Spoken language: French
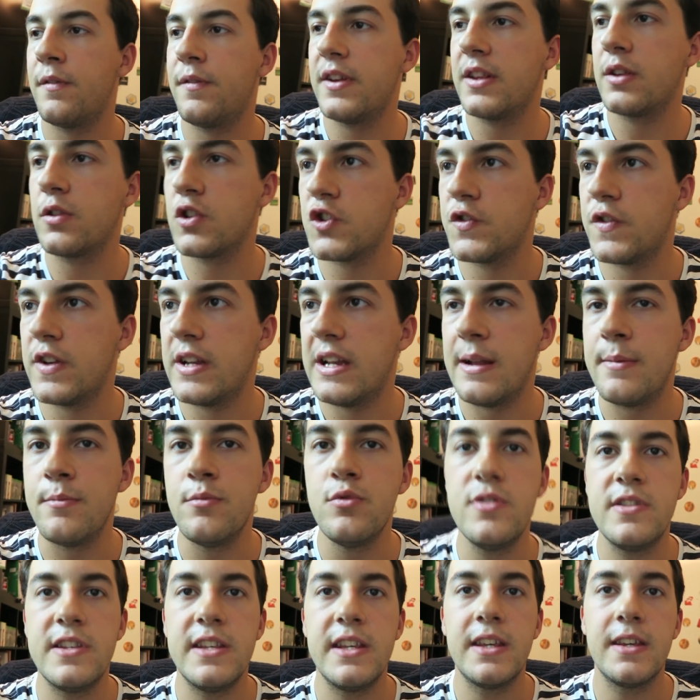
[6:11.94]
en fait quand je fais de la
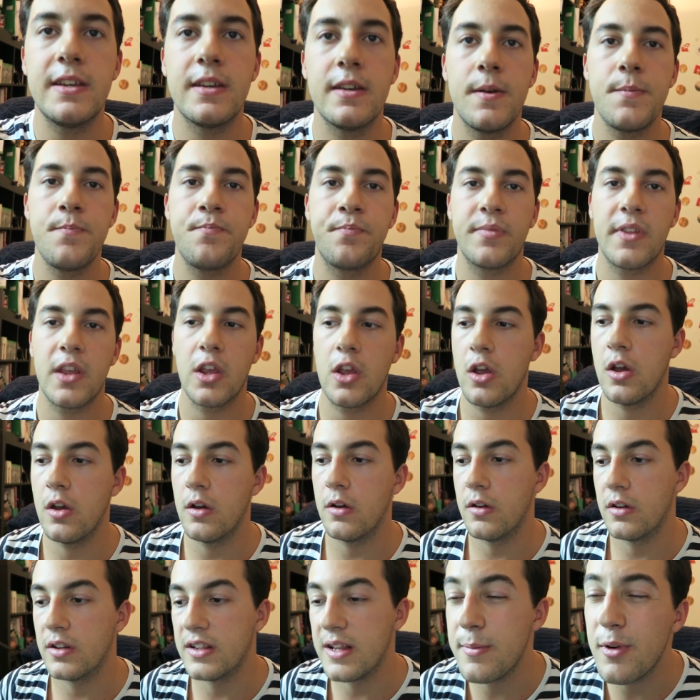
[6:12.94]
musique.
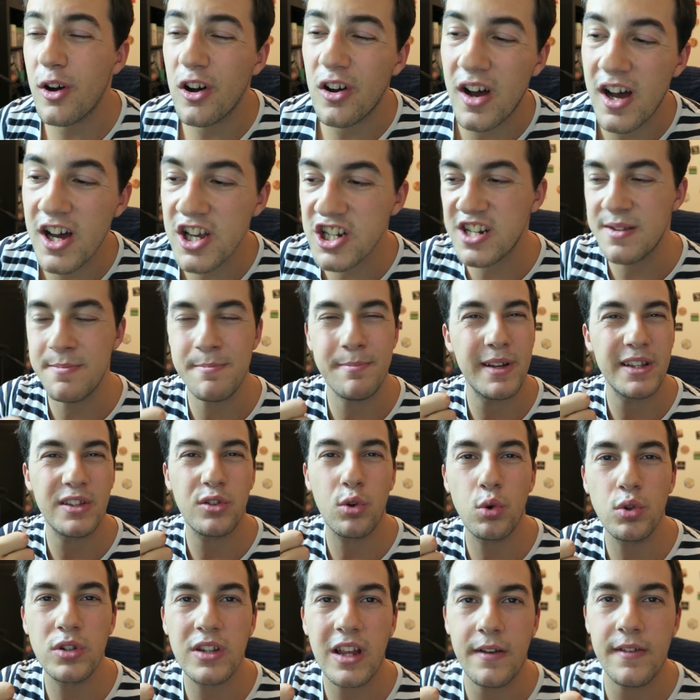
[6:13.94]
Euh, d'abord, un, j'aime pas
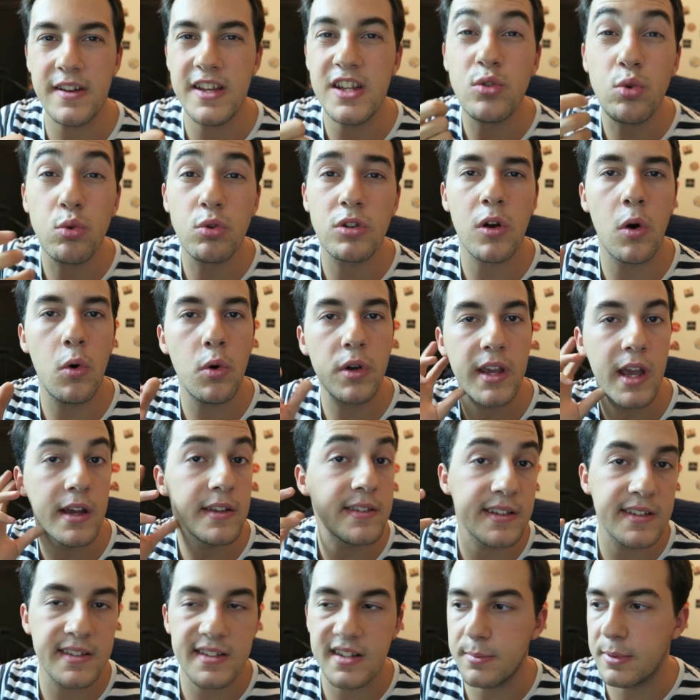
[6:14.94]
trop travailler tout le temps au
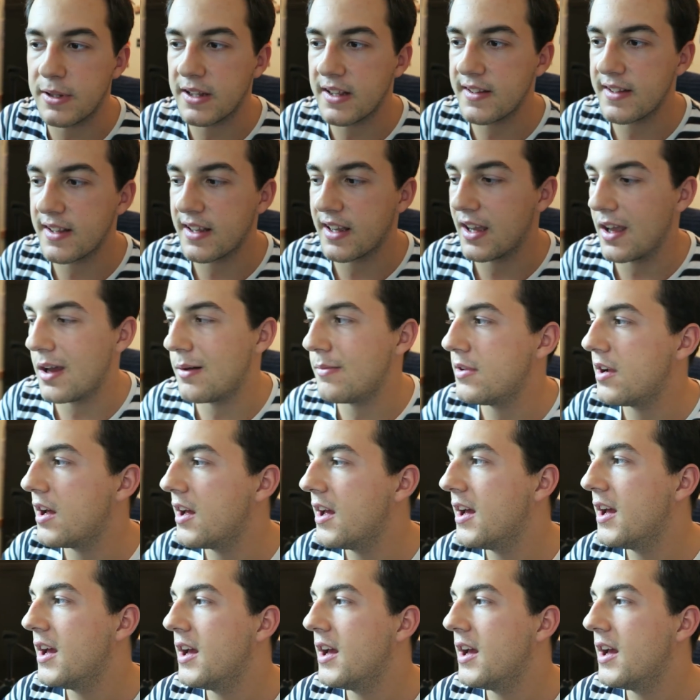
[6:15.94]
casque, c'est pas très agréable.